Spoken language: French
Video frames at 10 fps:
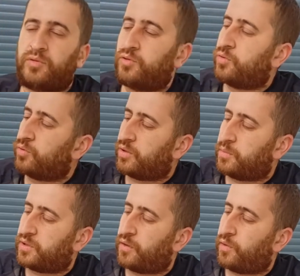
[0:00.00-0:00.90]
Je suis content
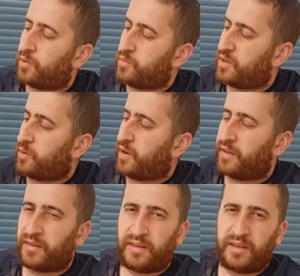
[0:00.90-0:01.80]
parce que les Formula
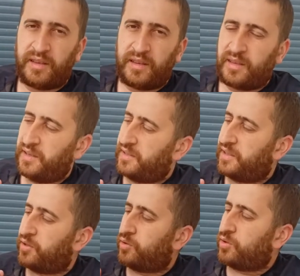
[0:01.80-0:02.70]
One,
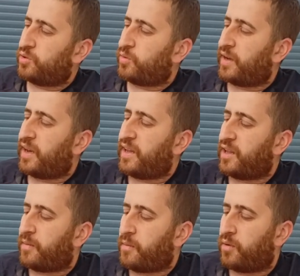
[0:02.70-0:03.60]
c'est des jeux que je jouais
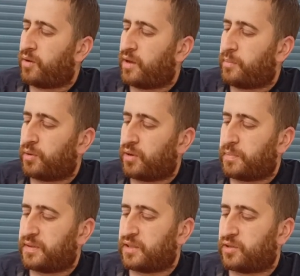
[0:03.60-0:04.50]
énormément à l'époque de la
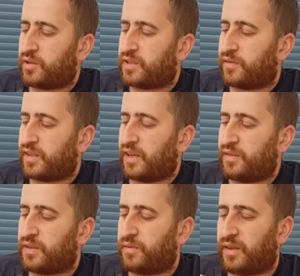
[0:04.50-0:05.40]
PlayStation, j'avais
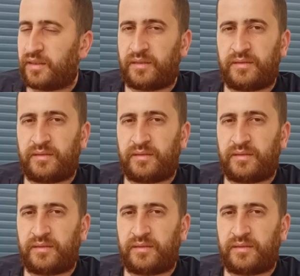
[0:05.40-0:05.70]
grave kiffé.